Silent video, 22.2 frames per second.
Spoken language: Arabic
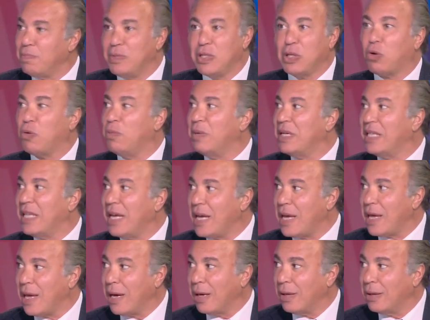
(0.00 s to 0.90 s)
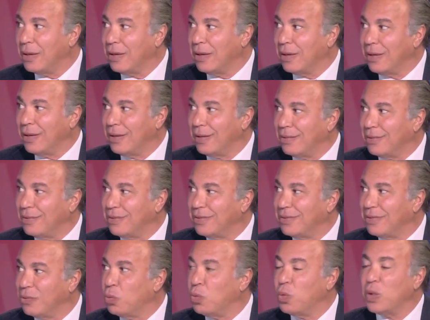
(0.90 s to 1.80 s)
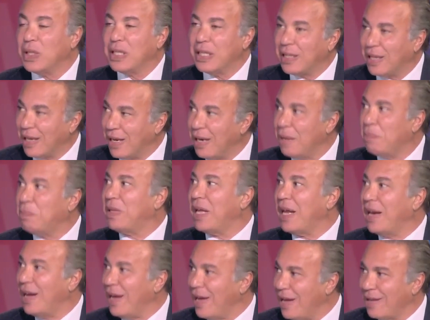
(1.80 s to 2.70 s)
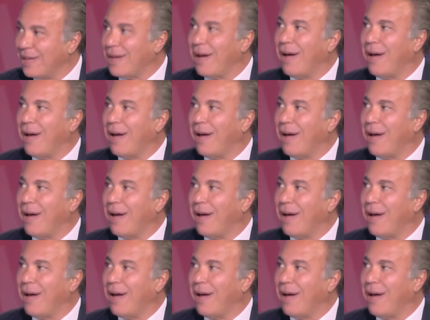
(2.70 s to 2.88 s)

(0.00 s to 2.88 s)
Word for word: دي كوميديه وتتغلب ثلاثه وتتغلب ثلاثه